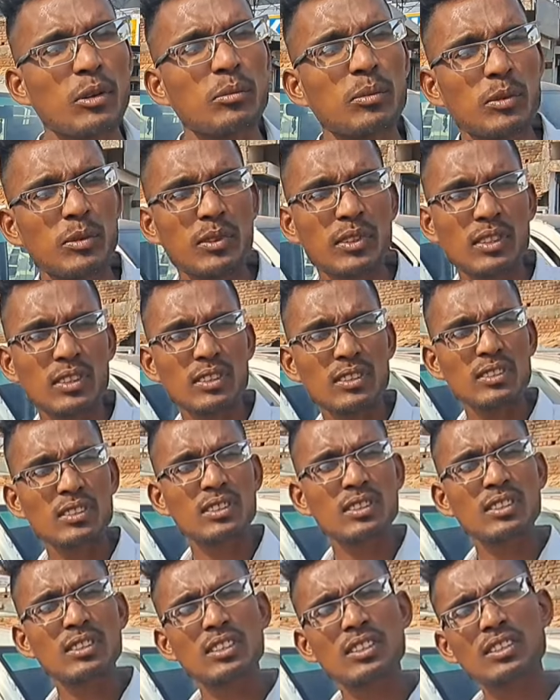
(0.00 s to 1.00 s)
में पचास से
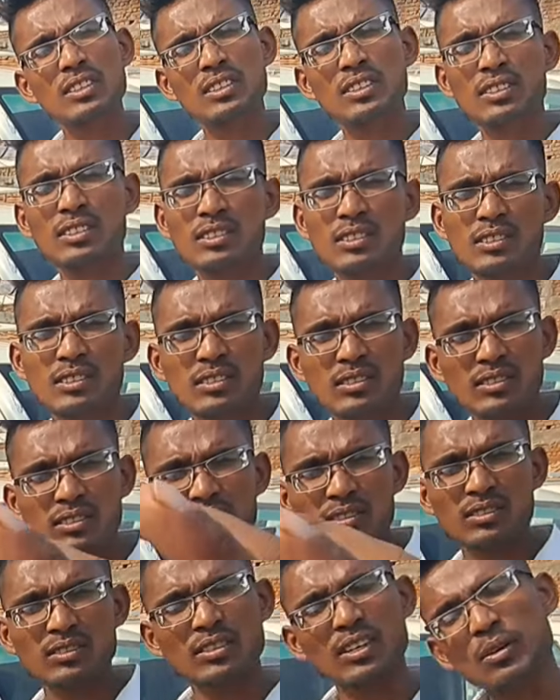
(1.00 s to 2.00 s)
सत्तर हजार में गाड़ी ला दे
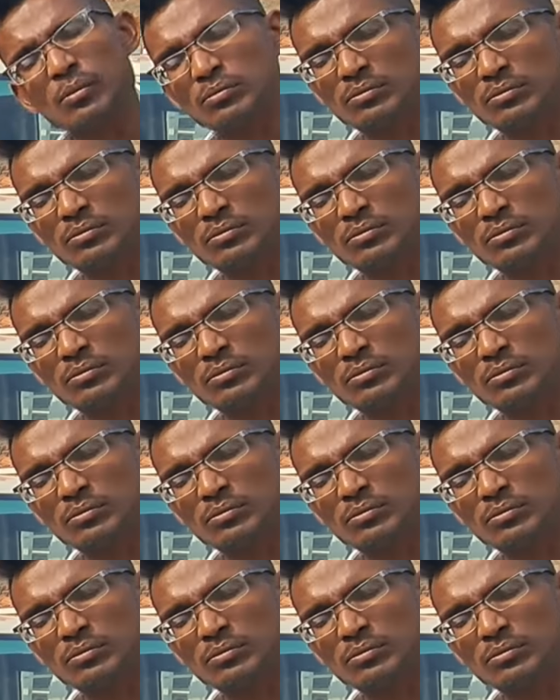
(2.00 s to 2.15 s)
दो